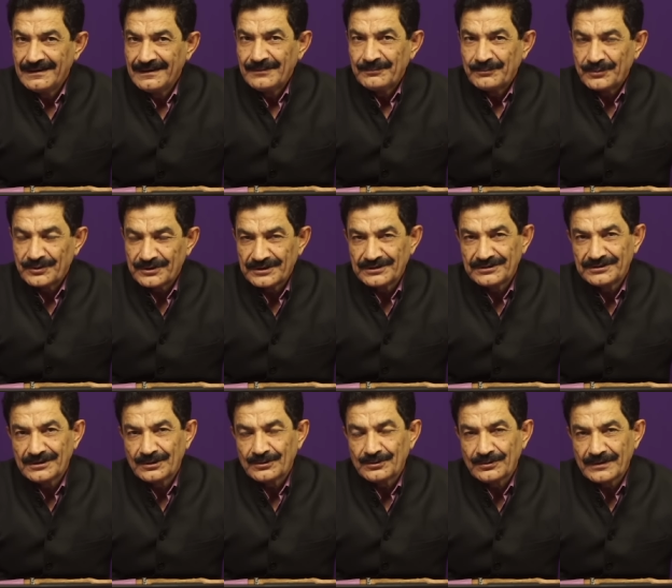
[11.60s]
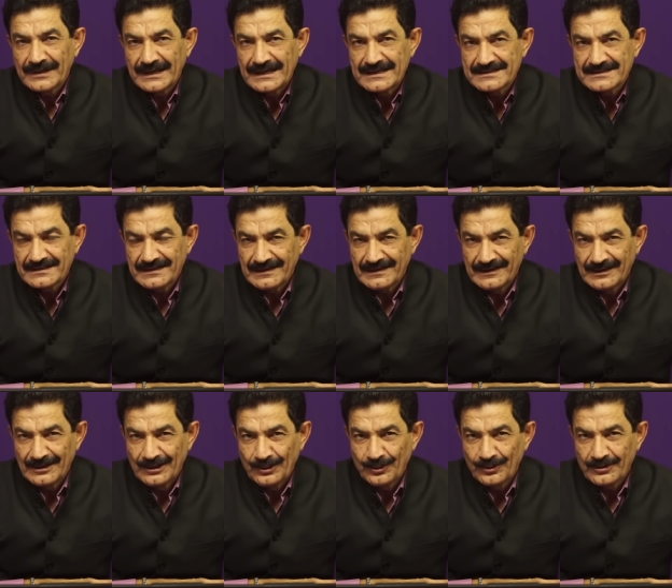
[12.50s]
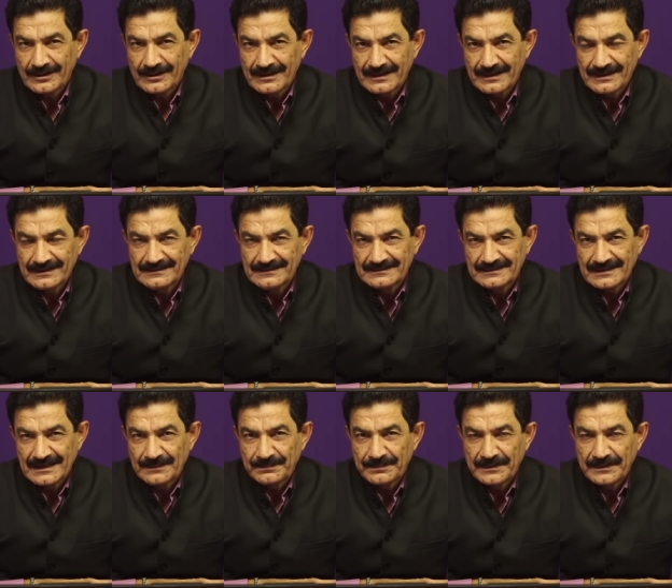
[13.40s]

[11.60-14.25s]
पोटेंशियल को कैसे अनलॉक करें जिसे आप